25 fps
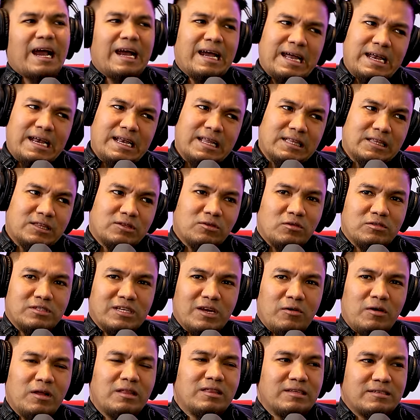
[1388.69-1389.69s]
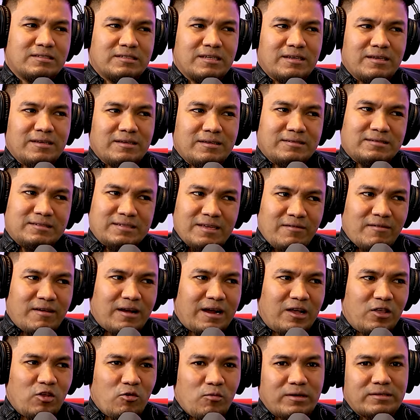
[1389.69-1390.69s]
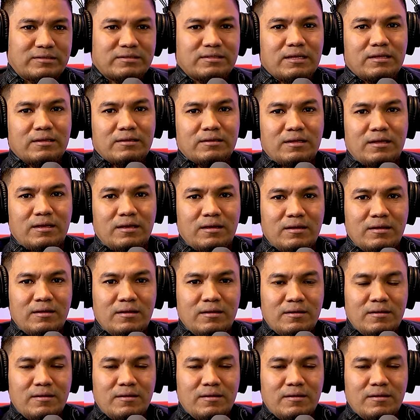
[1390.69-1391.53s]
En aquel entonces, ahorita se, ha bajado bastante,